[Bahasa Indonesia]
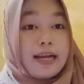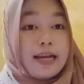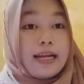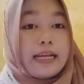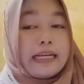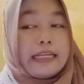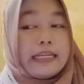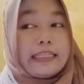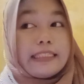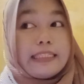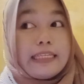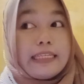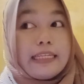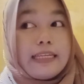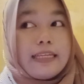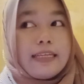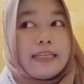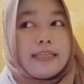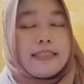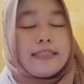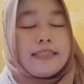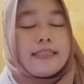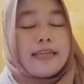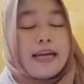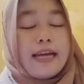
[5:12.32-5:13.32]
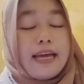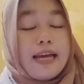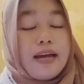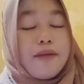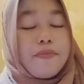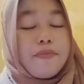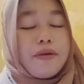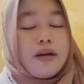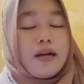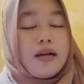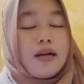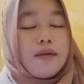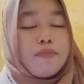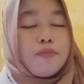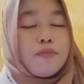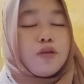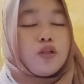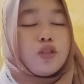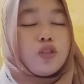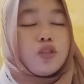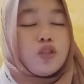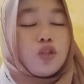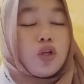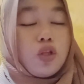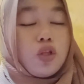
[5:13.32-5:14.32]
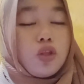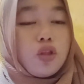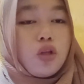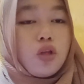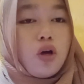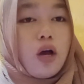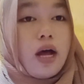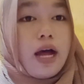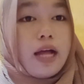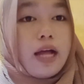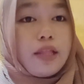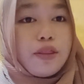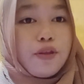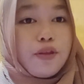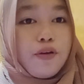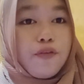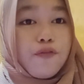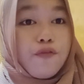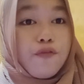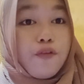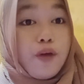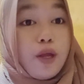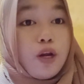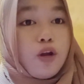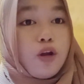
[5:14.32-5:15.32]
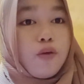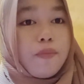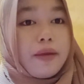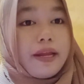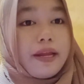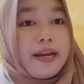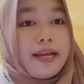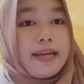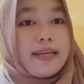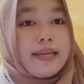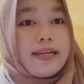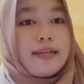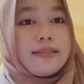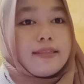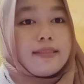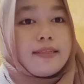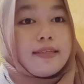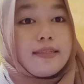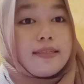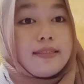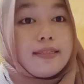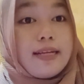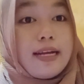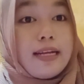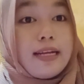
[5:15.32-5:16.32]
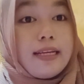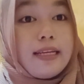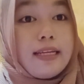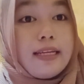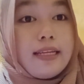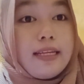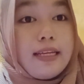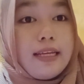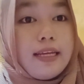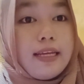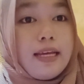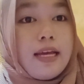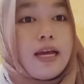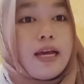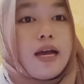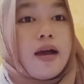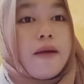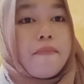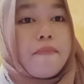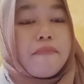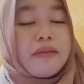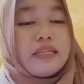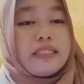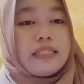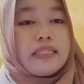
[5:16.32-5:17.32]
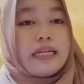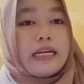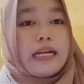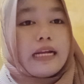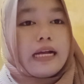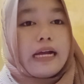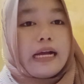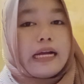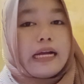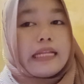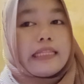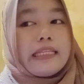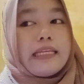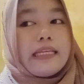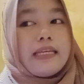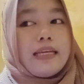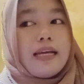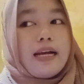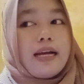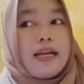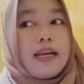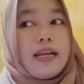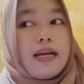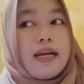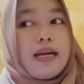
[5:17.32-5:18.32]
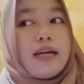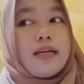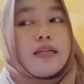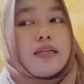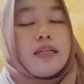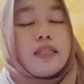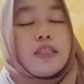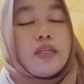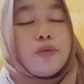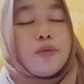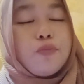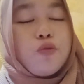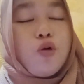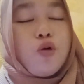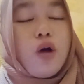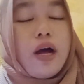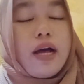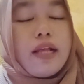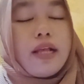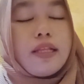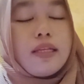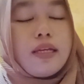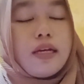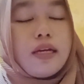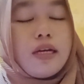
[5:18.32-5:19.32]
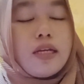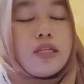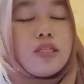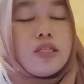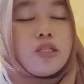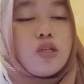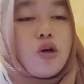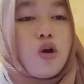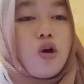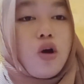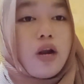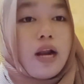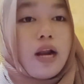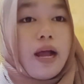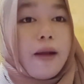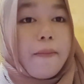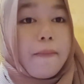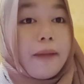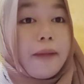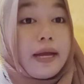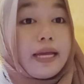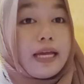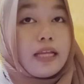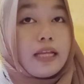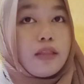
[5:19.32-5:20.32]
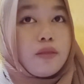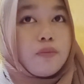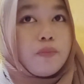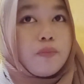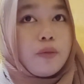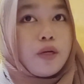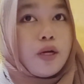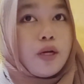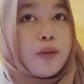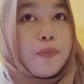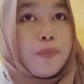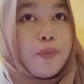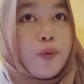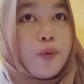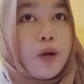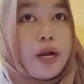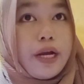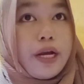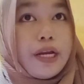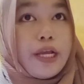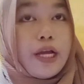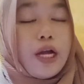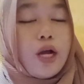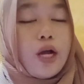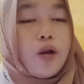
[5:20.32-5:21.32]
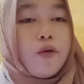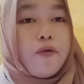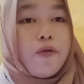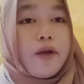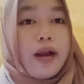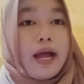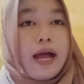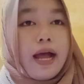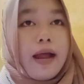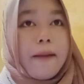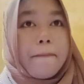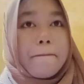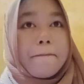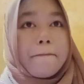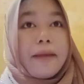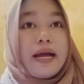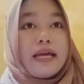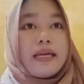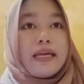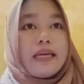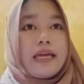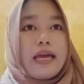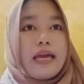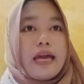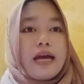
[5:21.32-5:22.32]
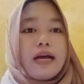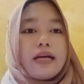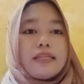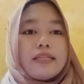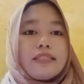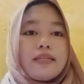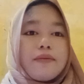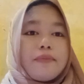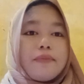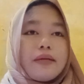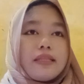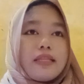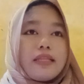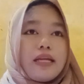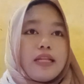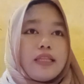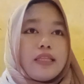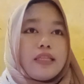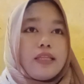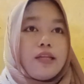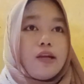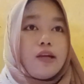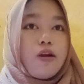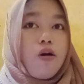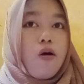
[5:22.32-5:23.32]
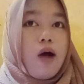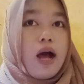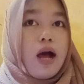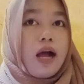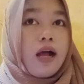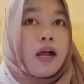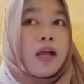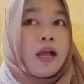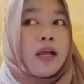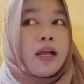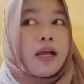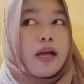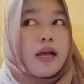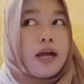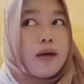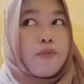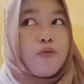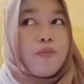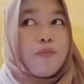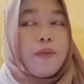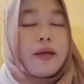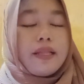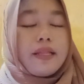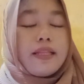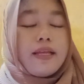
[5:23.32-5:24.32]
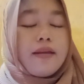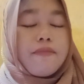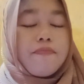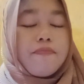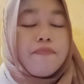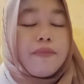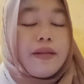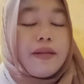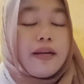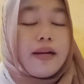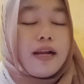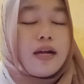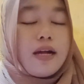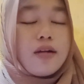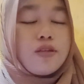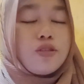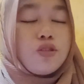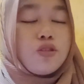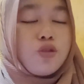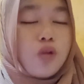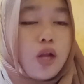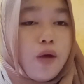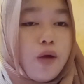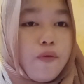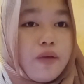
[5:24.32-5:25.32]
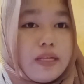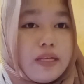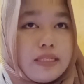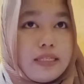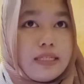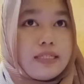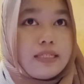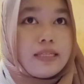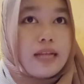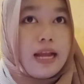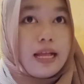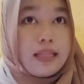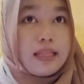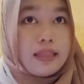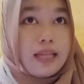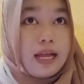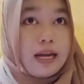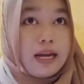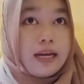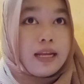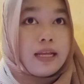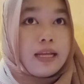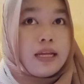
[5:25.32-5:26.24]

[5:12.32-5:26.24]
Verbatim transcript: Di sini saya mengambil contoh atau fenomena yang terjadi di masyarakat ialah ditemukannya seorang mayat perempuan di Kelurahan Pakia, Kecamatan Tiroang, Kabupaten Pinrang, Sulawesi Selatan.